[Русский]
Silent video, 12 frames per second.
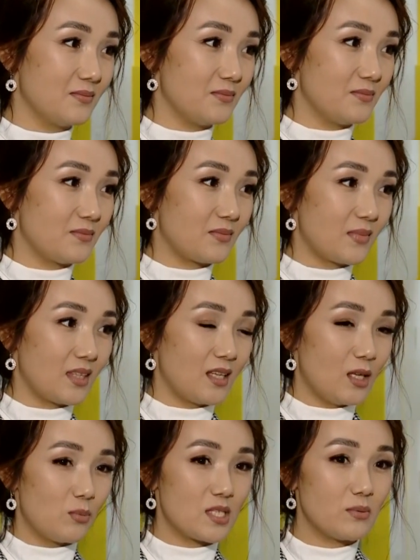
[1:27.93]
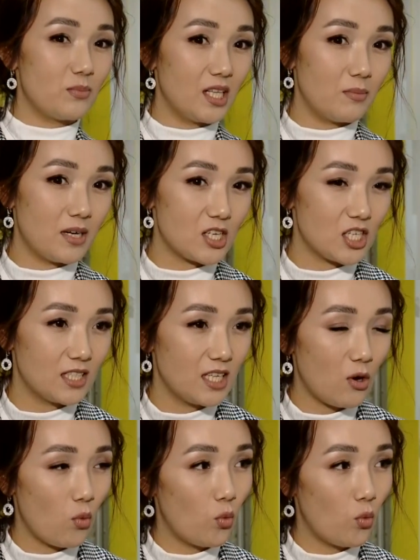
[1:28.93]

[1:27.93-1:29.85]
за гигиеной и правильным питанием.